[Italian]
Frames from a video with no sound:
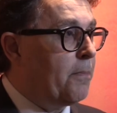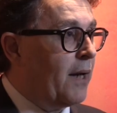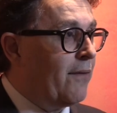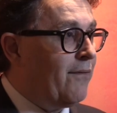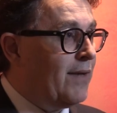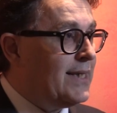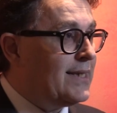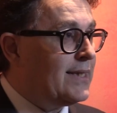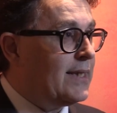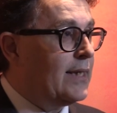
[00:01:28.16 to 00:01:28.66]

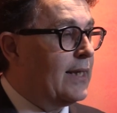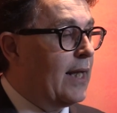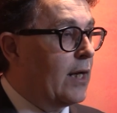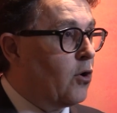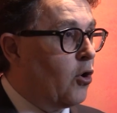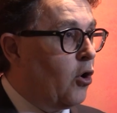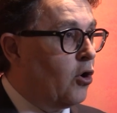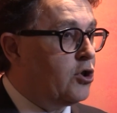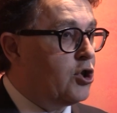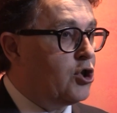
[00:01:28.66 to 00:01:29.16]
previsti
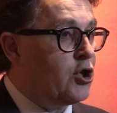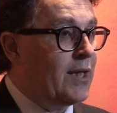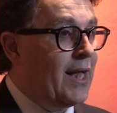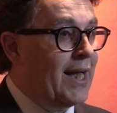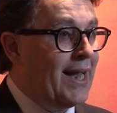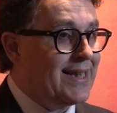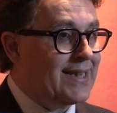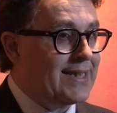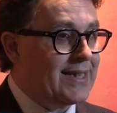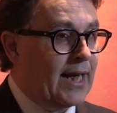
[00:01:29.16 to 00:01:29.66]
dal codice
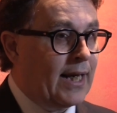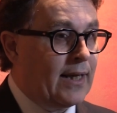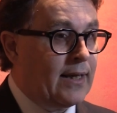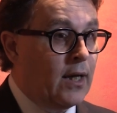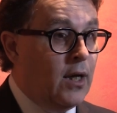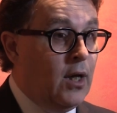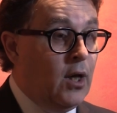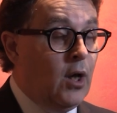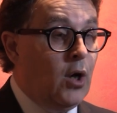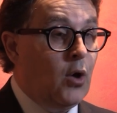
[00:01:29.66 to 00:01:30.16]
della
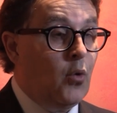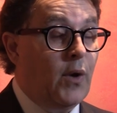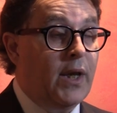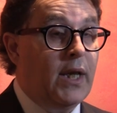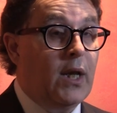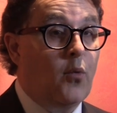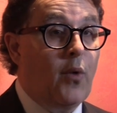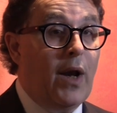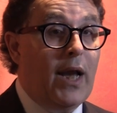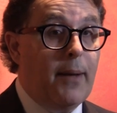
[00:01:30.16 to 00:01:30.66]
strada
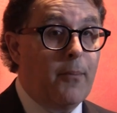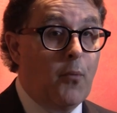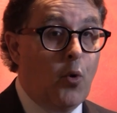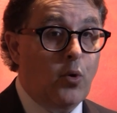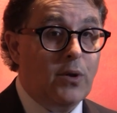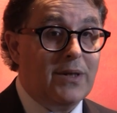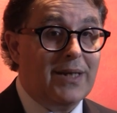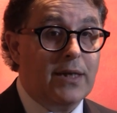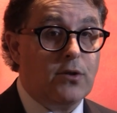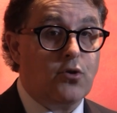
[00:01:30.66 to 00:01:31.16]
quindi quelle
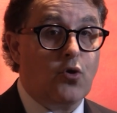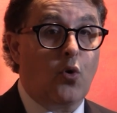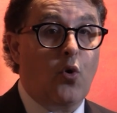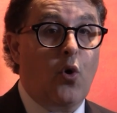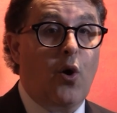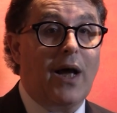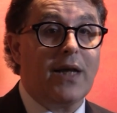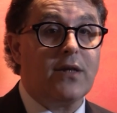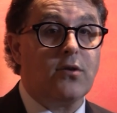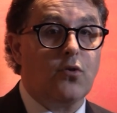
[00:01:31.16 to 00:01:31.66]
multe
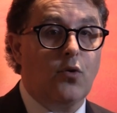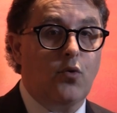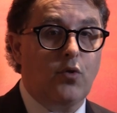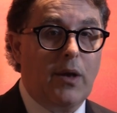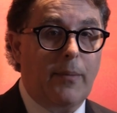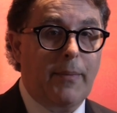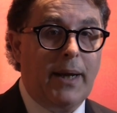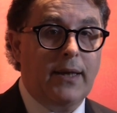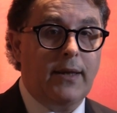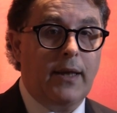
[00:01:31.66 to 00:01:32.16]
sono
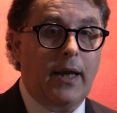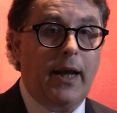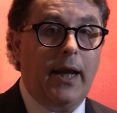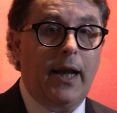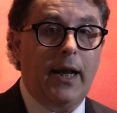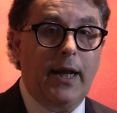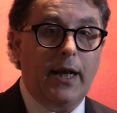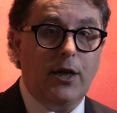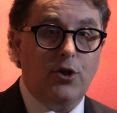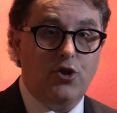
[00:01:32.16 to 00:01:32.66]
assolutamente
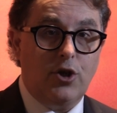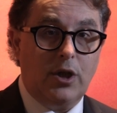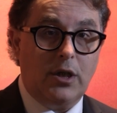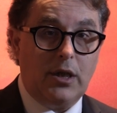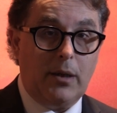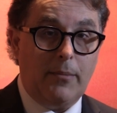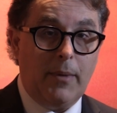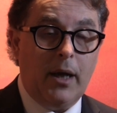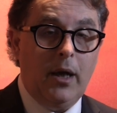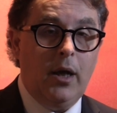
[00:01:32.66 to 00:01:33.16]

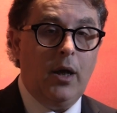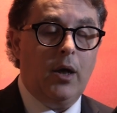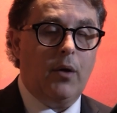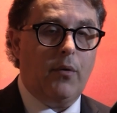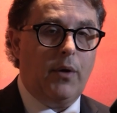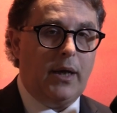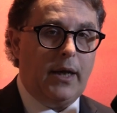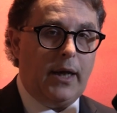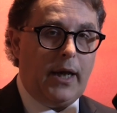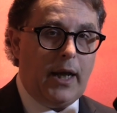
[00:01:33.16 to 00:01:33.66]
illegittime.
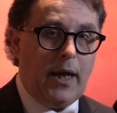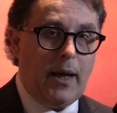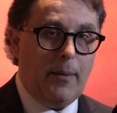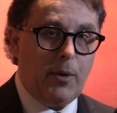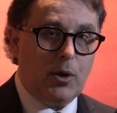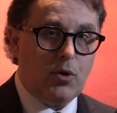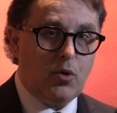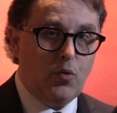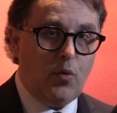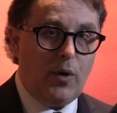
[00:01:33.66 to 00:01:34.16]
Quindi
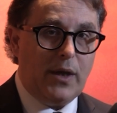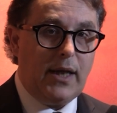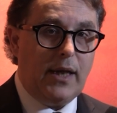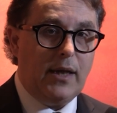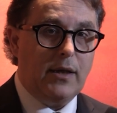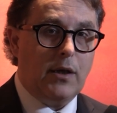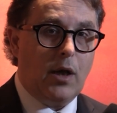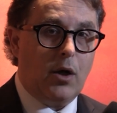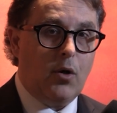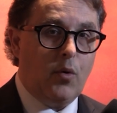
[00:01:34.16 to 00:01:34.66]
chiediamo a Tua di
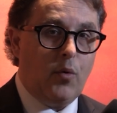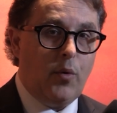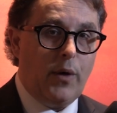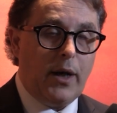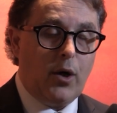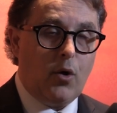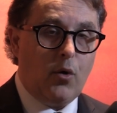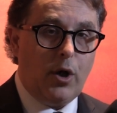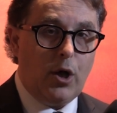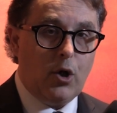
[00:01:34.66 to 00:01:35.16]

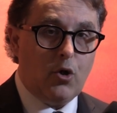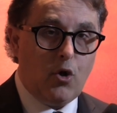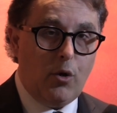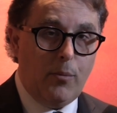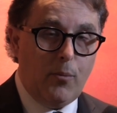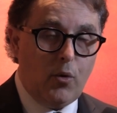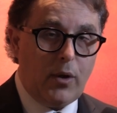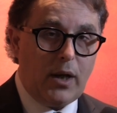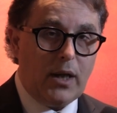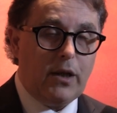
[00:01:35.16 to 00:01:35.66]
interloquire con il
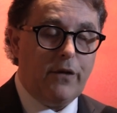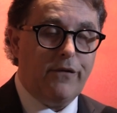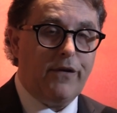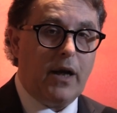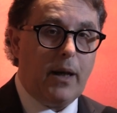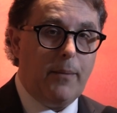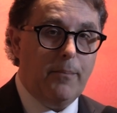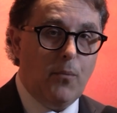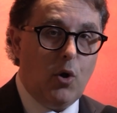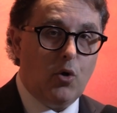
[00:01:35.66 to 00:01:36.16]
Comune e di
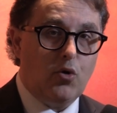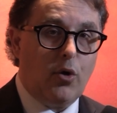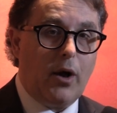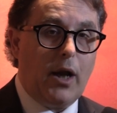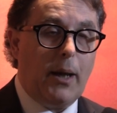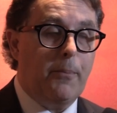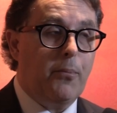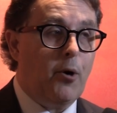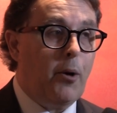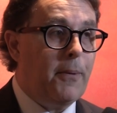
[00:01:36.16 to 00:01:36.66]
fare in modo
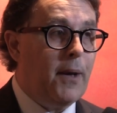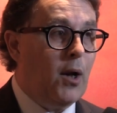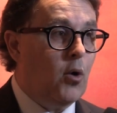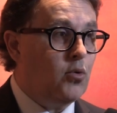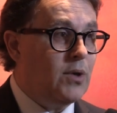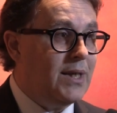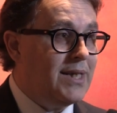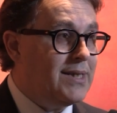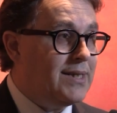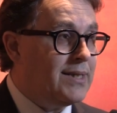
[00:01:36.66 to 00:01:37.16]
che i propri
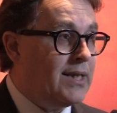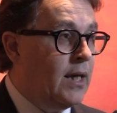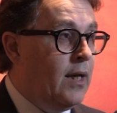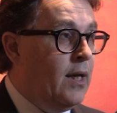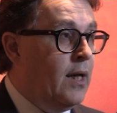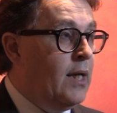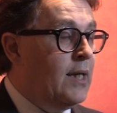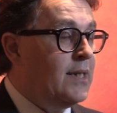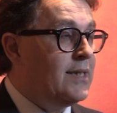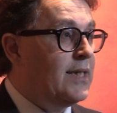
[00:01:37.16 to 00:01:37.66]
autisti
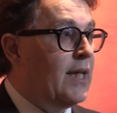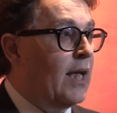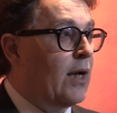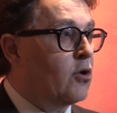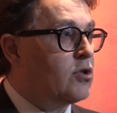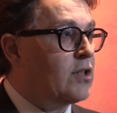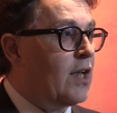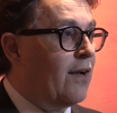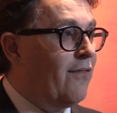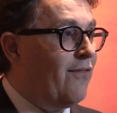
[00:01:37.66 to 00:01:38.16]

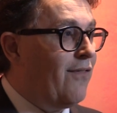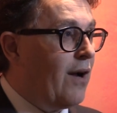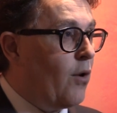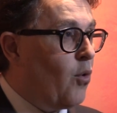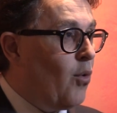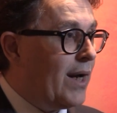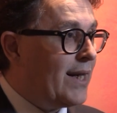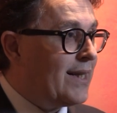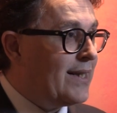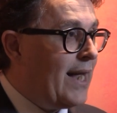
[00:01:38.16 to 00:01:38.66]
siano
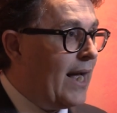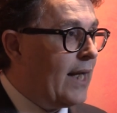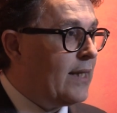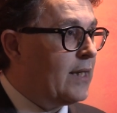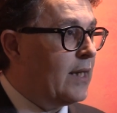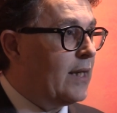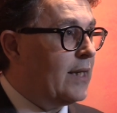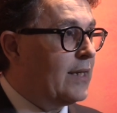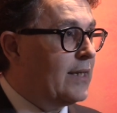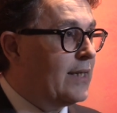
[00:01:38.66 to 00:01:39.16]

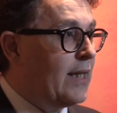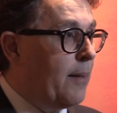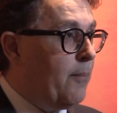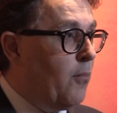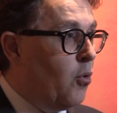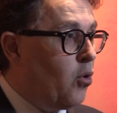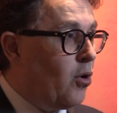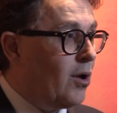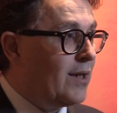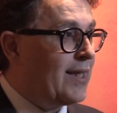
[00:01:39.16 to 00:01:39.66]
salvaguardati da
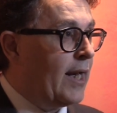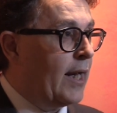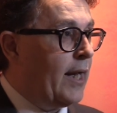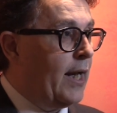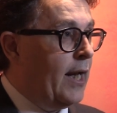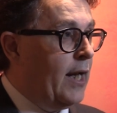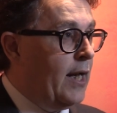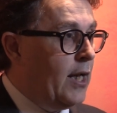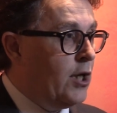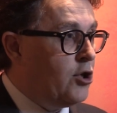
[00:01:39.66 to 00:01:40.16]
multe
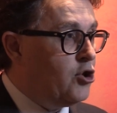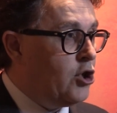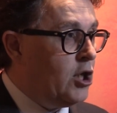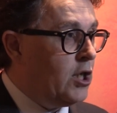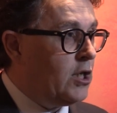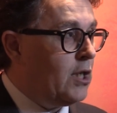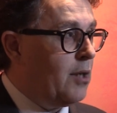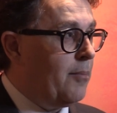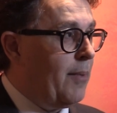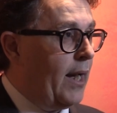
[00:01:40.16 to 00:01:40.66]

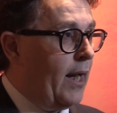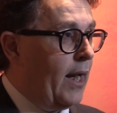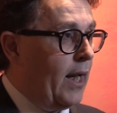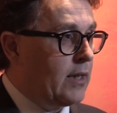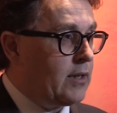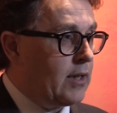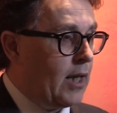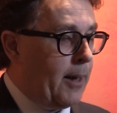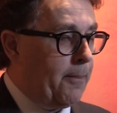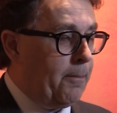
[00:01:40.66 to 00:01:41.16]
illegittime
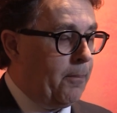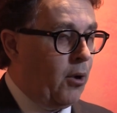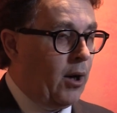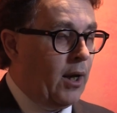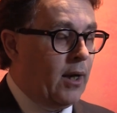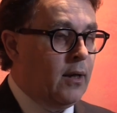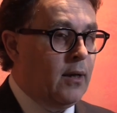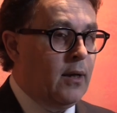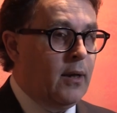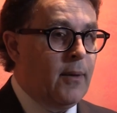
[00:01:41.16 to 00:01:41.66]
e
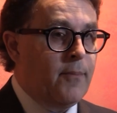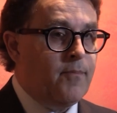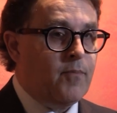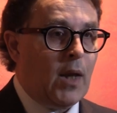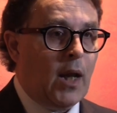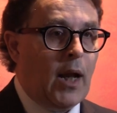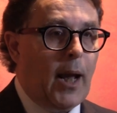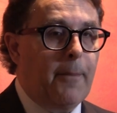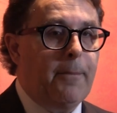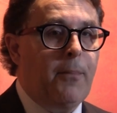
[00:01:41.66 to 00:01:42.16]
trappola.
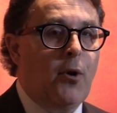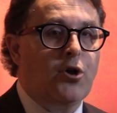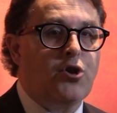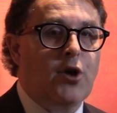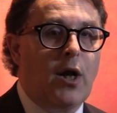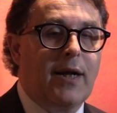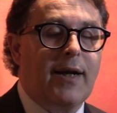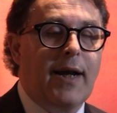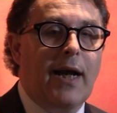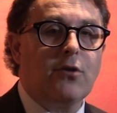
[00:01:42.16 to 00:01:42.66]
E poi
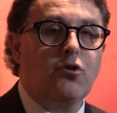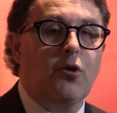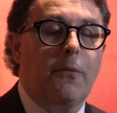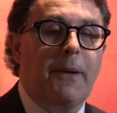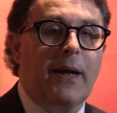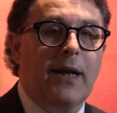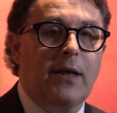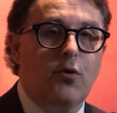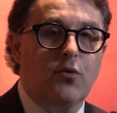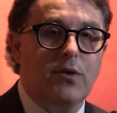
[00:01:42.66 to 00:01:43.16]
c'è il caso
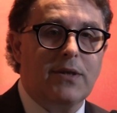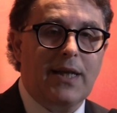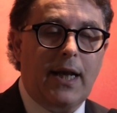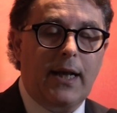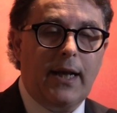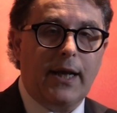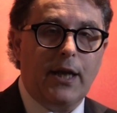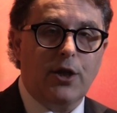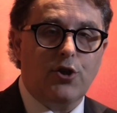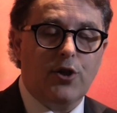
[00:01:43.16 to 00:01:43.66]

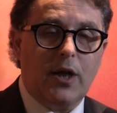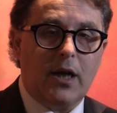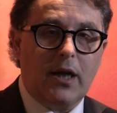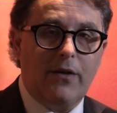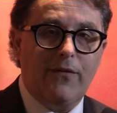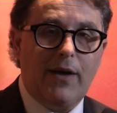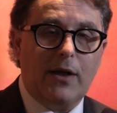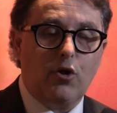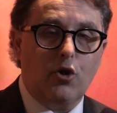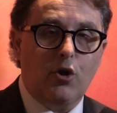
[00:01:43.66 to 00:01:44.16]
paradossale che ci è
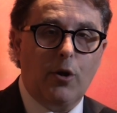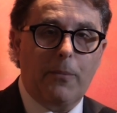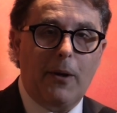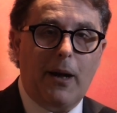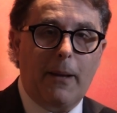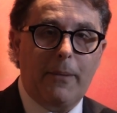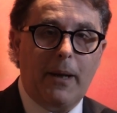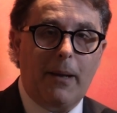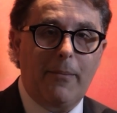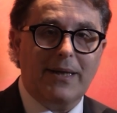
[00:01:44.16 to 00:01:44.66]
arrivato dopo
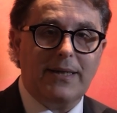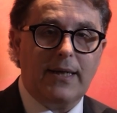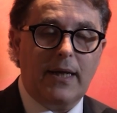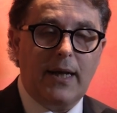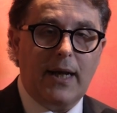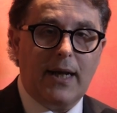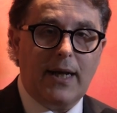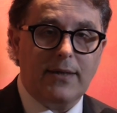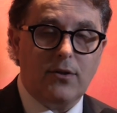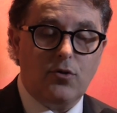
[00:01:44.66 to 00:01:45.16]
la prima
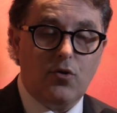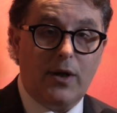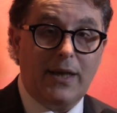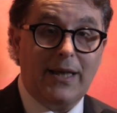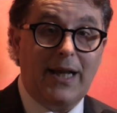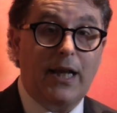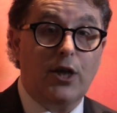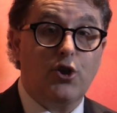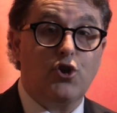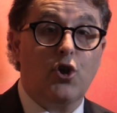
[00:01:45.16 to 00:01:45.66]
segnalazione
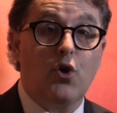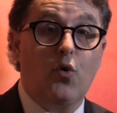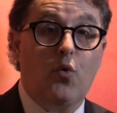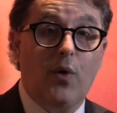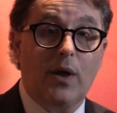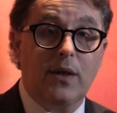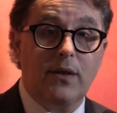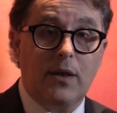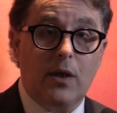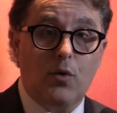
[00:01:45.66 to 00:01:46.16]
delle
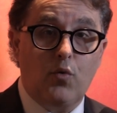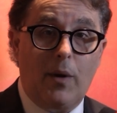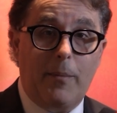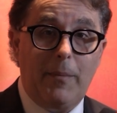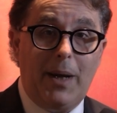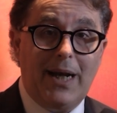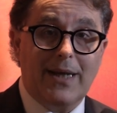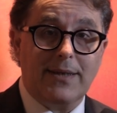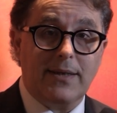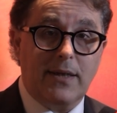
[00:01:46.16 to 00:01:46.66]

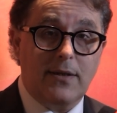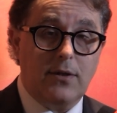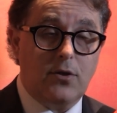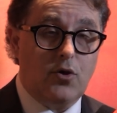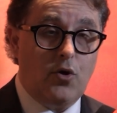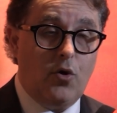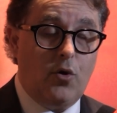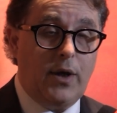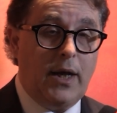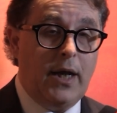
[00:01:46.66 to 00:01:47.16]
52.000
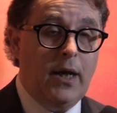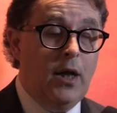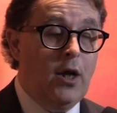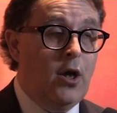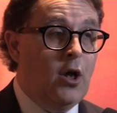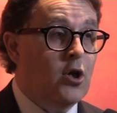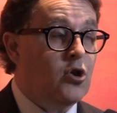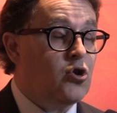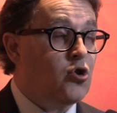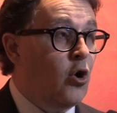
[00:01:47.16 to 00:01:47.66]
sanzioni
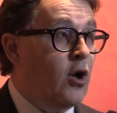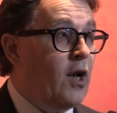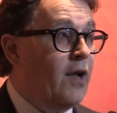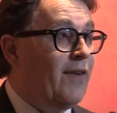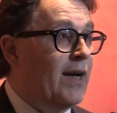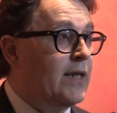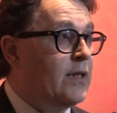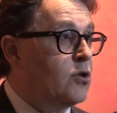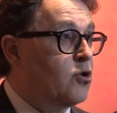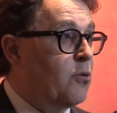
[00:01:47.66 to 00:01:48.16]

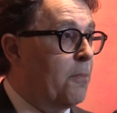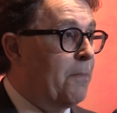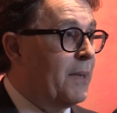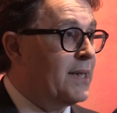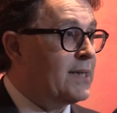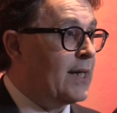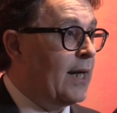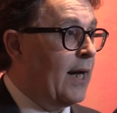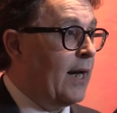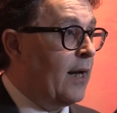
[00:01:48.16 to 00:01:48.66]
sollevate su
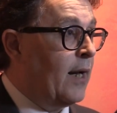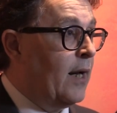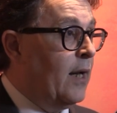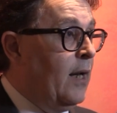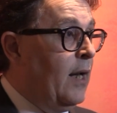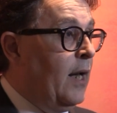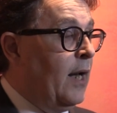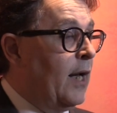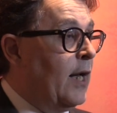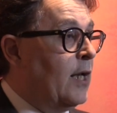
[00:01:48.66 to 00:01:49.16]
Pescara.
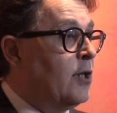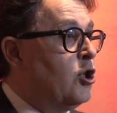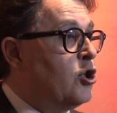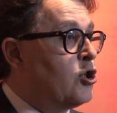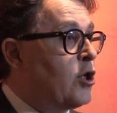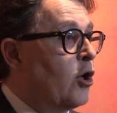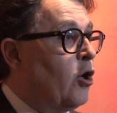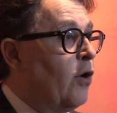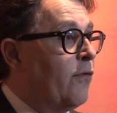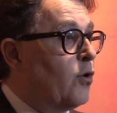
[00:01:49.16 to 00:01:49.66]
Il
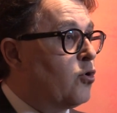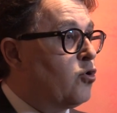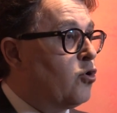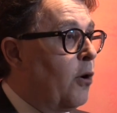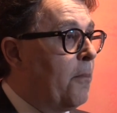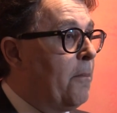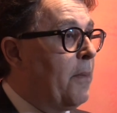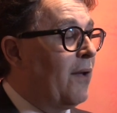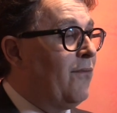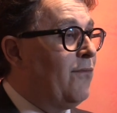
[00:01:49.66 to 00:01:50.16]
19
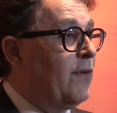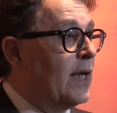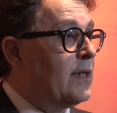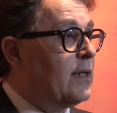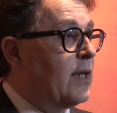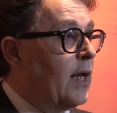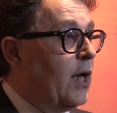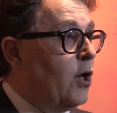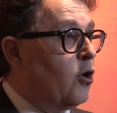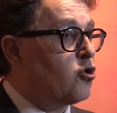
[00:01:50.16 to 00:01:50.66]
ottobre in via
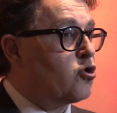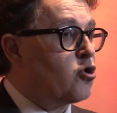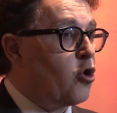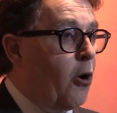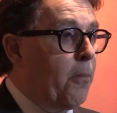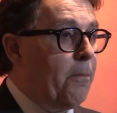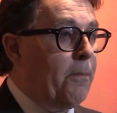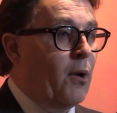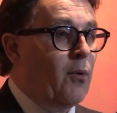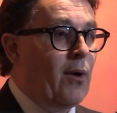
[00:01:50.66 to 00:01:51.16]
Tirino
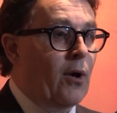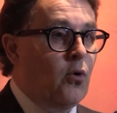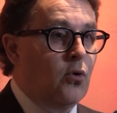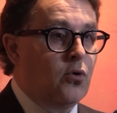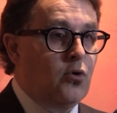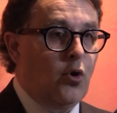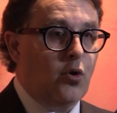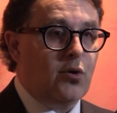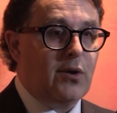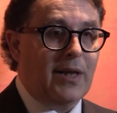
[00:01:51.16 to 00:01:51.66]
scoppia una
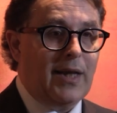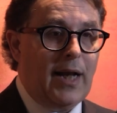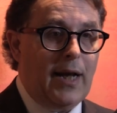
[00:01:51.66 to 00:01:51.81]
condotta